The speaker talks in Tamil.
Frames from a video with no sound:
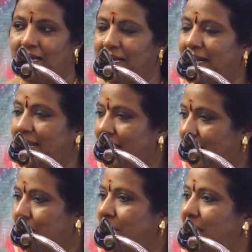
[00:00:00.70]
இன்றைக்கு
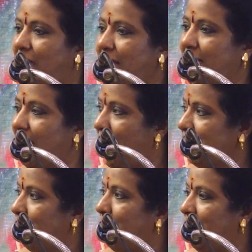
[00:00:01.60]
அருமையாக
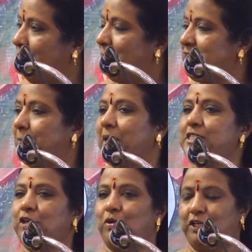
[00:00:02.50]
நான்கு பேரை பற்றி
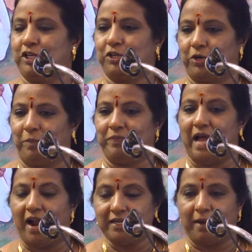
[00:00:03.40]
பேசிக் கொண்டிருக்கிறோம்
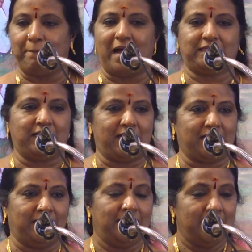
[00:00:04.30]
நான்கு
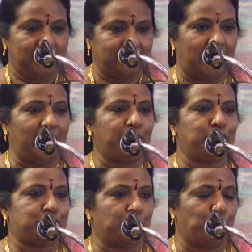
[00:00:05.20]
பாத்திரங்கள்
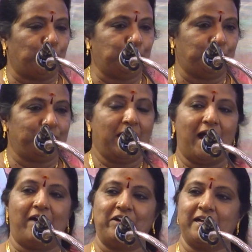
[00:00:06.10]
தளர்வுற்ற போதும்
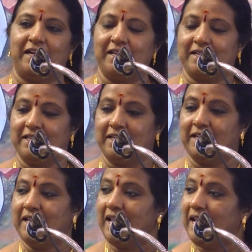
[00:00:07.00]
அவர்களுக்கு
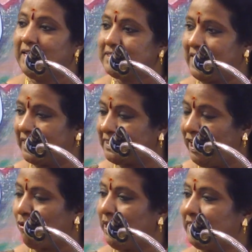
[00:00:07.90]

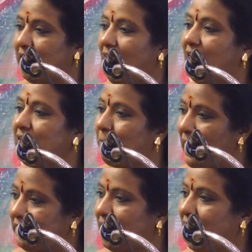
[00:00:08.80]
சக்தி கொடுத்த நான்கு
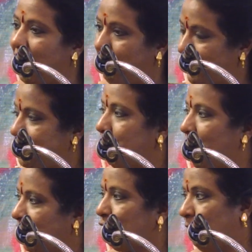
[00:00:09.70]
பாத்திரங்களை பற்றி
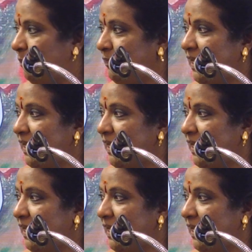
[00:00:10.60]
பார்த்தோம்